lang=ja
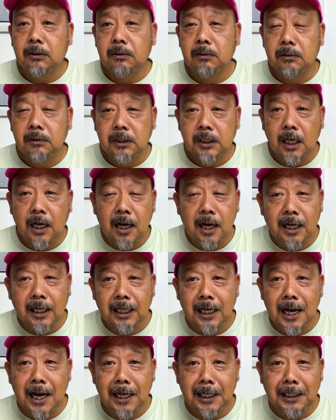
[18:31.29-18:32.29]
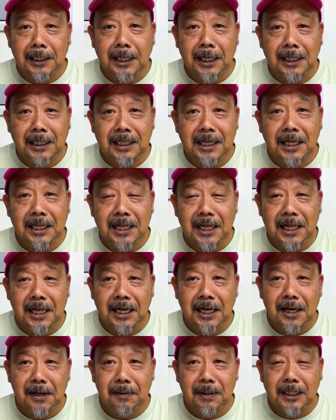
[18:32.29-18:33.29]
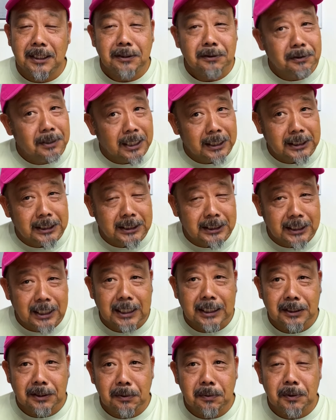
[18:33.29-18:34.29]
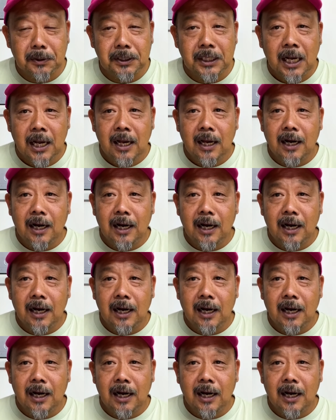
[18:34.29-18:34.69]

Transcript: この世界に入っていっていただければ嬉しいなと思います。